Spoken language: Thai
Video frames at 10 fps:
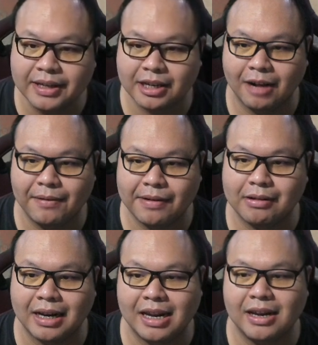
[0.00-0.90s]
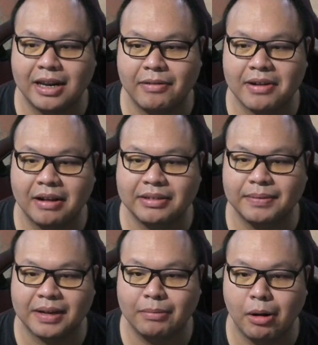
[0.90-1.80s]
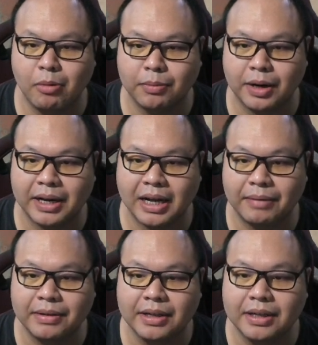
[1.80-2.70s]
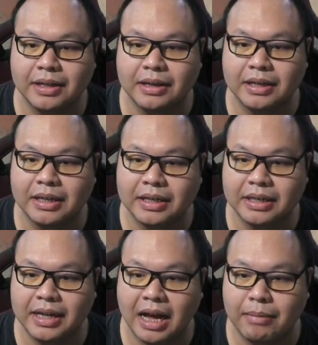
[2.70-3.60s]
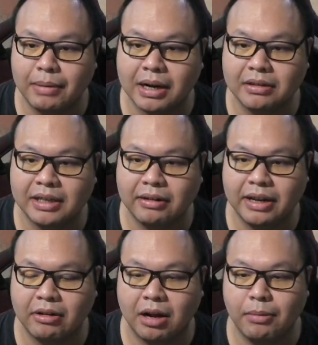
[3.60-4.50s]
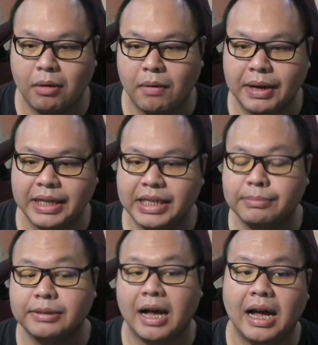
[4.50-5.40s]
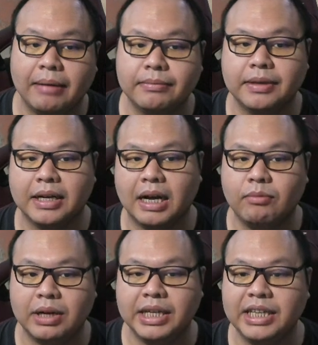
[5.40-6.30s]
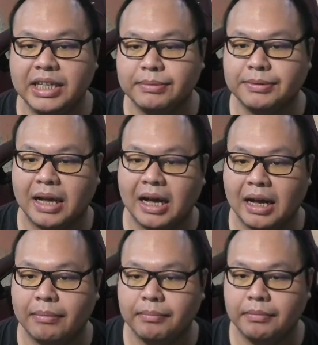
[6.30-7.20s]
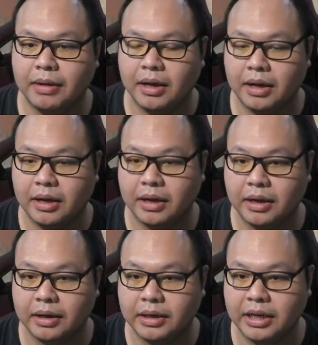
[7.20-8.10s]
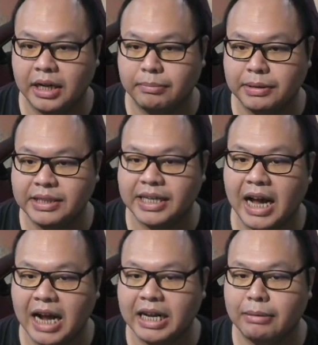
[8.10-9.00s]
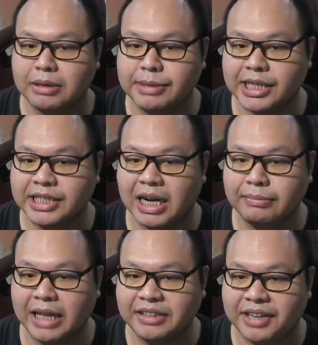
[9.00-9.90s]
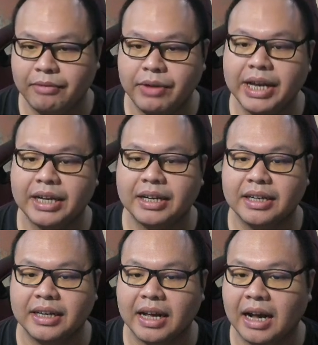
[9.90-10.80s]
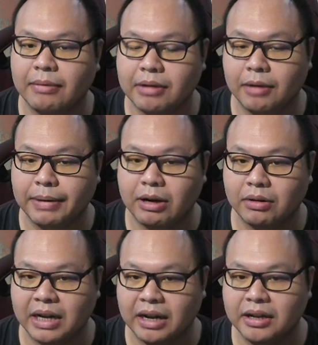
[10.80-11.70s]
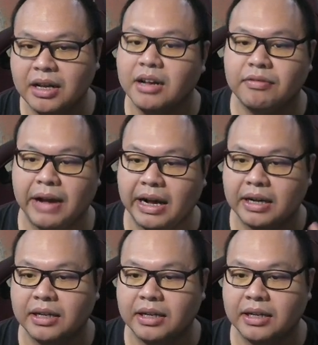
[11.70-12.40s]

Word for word: ก็ไม่ไม่คนไหนเล่นถึงเลเวล90 แล้วก็บอกผมหน่อยนะครับเนี่ยมันก็แล้วเดี๋ยวเขาบอกว่าวันที่ 23นะครับ วันที่ 23เดือนพฤศจิกาเนี่ยจะมีกิจกรรม Thanksgiving นะครับก็เป็นของทางฝั่ง